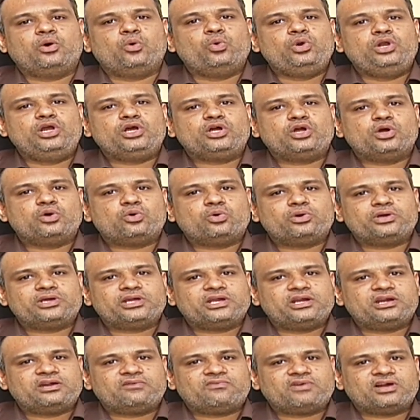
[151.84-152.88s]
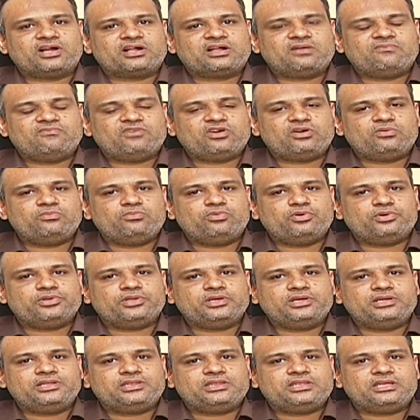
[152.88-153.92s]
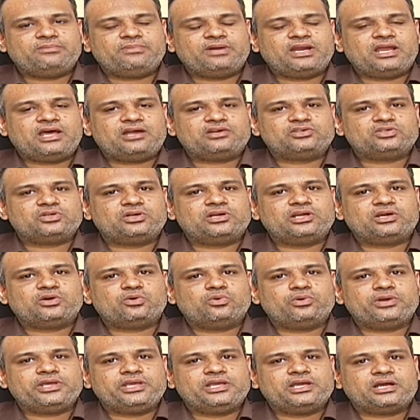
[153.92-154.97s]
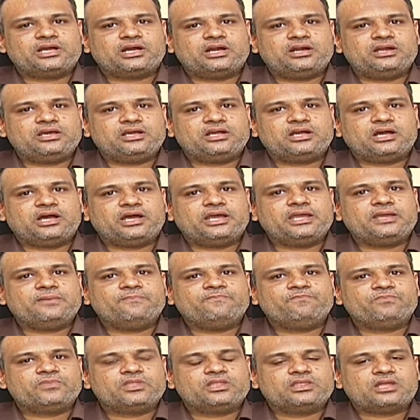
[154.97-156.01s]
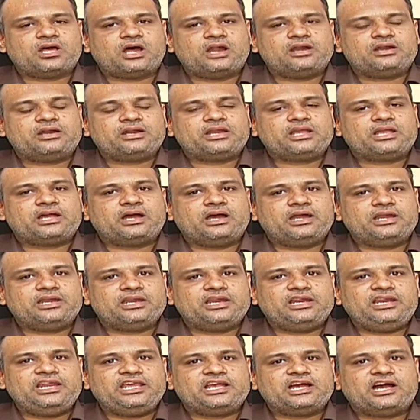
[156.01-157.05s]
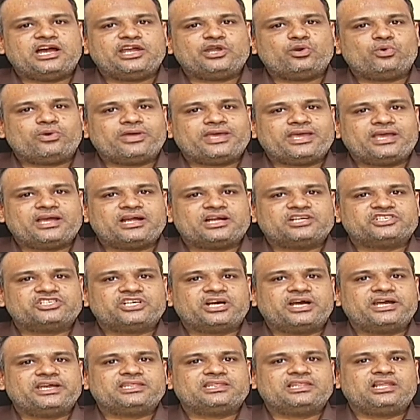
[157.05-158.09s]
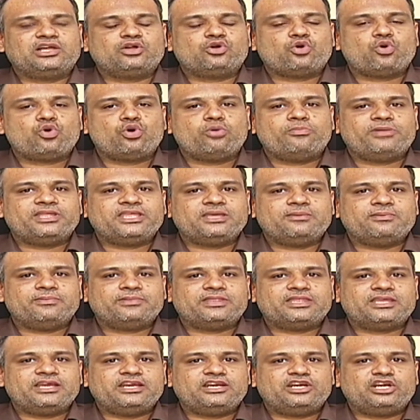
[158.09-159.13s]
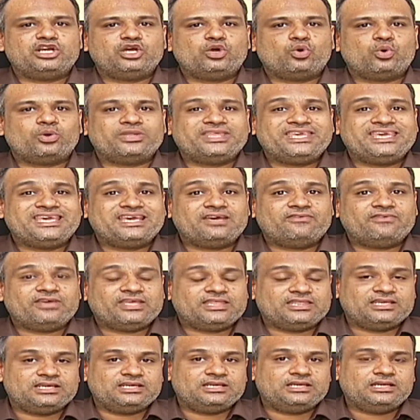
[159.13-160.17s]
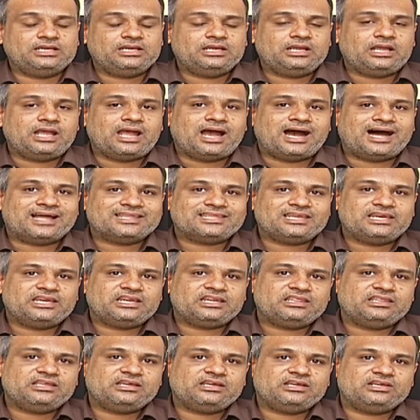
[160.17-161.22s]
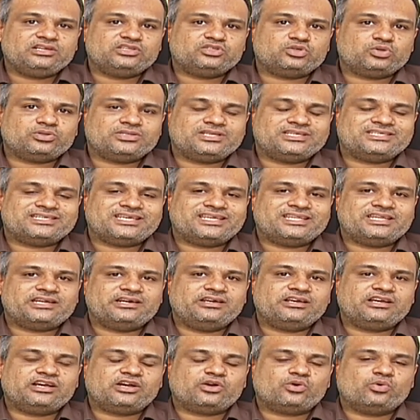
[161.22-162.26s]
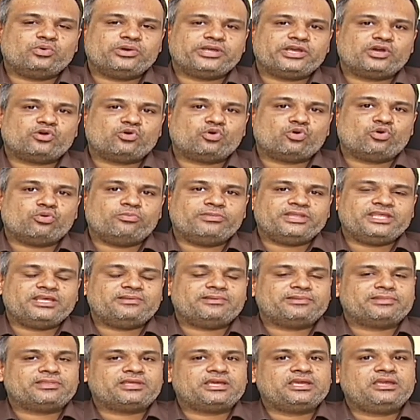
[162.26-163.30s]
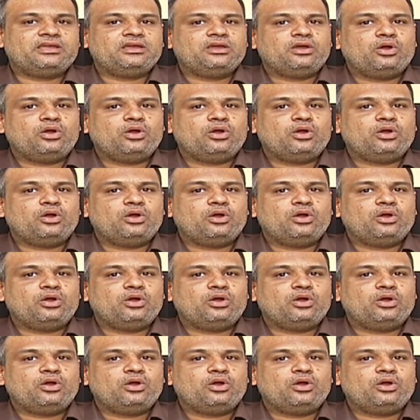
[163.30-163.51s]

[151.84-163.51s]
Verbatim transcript: உள்ளுக்கு கொடுக்கின்ற வழக்கம் வரும்போது திருபலான்னு சொல்லக்கூடிய கடுக்காய் தாண்டிக்காய் நெல்லிக்காயுடைய கஷாயத்தில் குங்குமதீபத்தை இட்டு கொதிக்க வைத்து அதிலிருந்து சுத்தி செய்து எடுக்கக்கூடிய குங்குமதீபத்தை